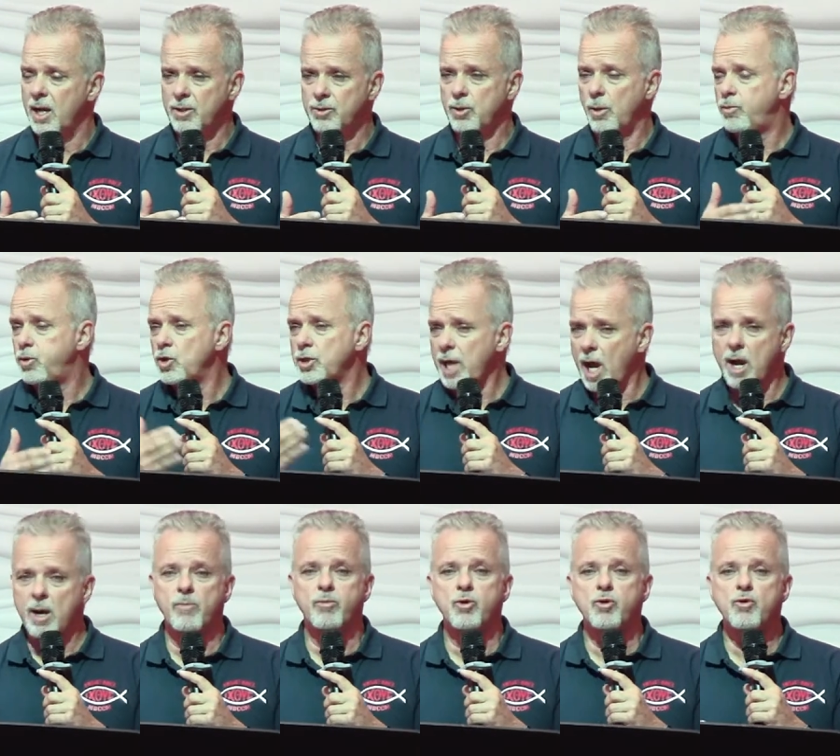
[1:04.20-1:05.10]
De plus
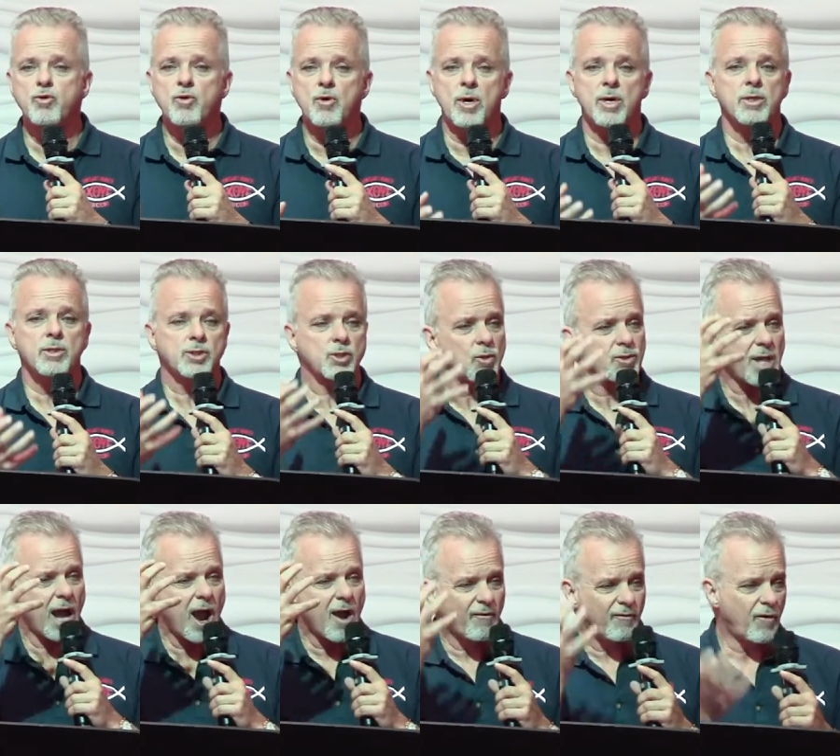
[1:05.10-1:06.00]
en plus, sont
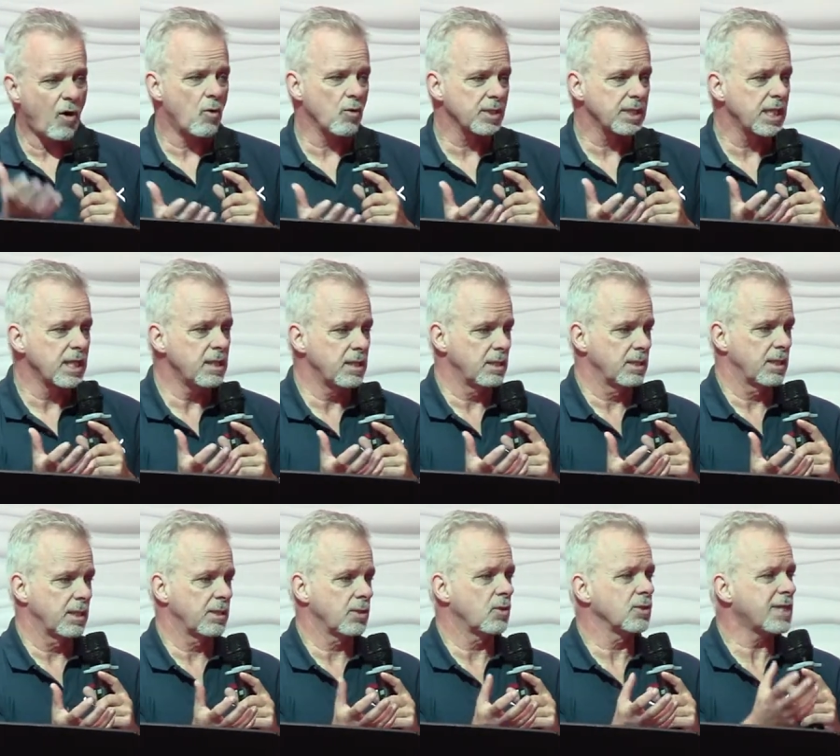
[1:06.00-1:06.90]
enfoncés,
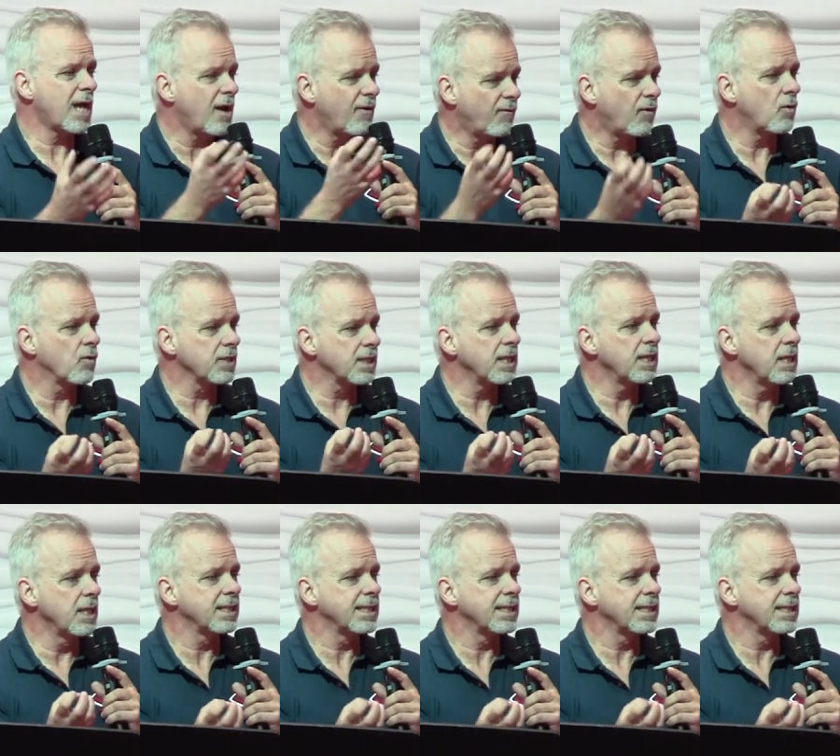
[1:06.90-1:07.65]
sont enfoncés.